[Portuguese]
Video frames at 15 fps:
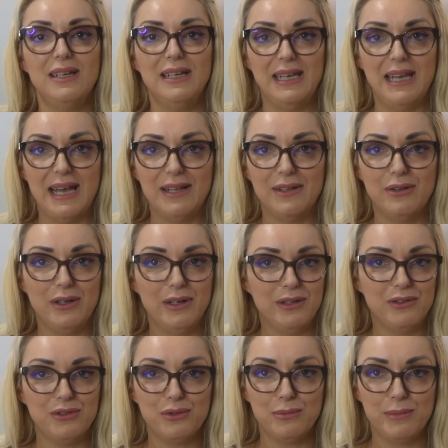ganhado. Ela
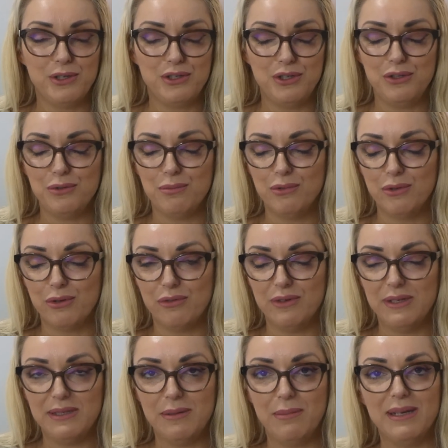é super gente boa,
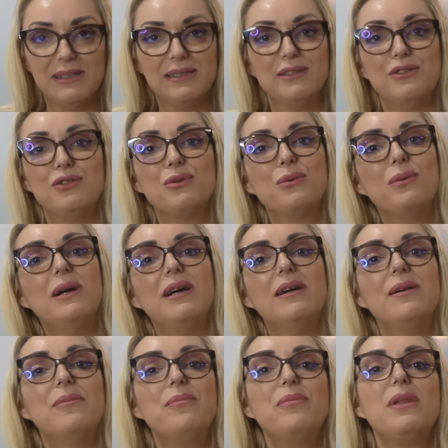conversei bastante com
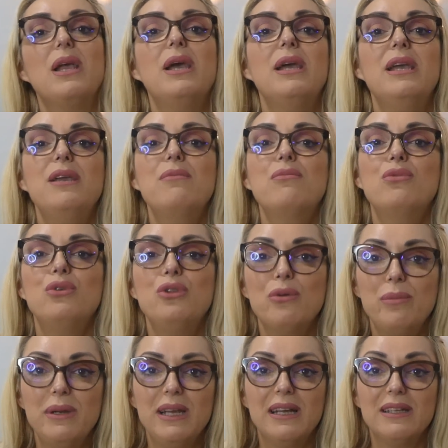ela. E muito
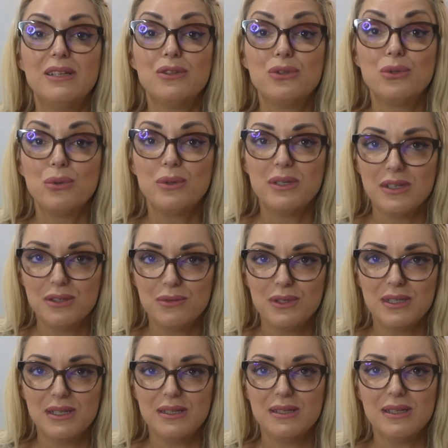obrigada a todas
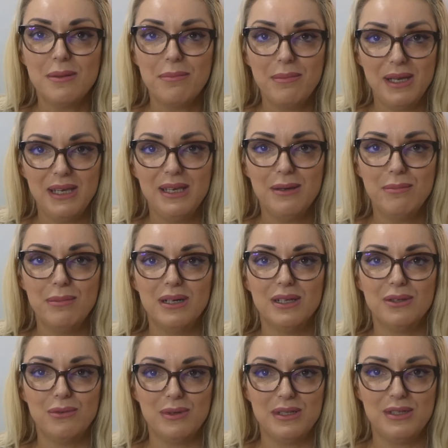vocês também que
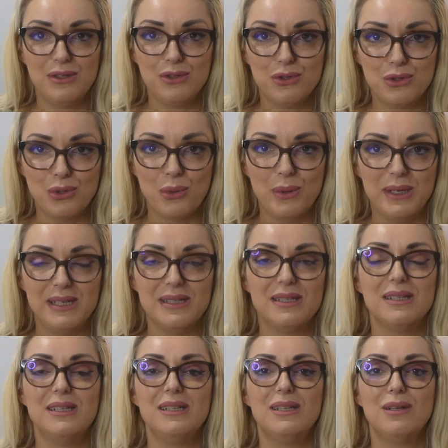mandam as
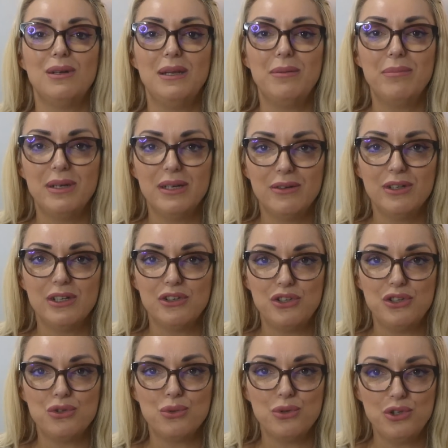histórias. Então lembrando que a
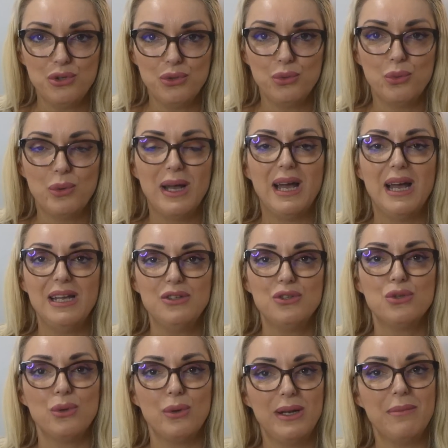gente continua a
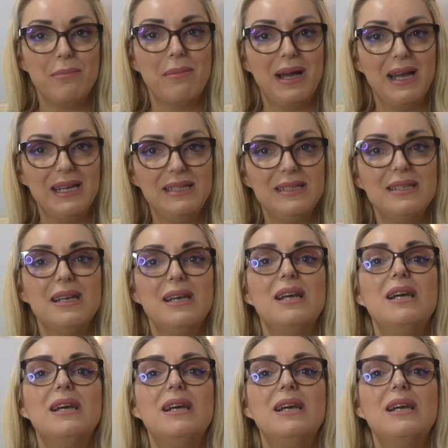história mais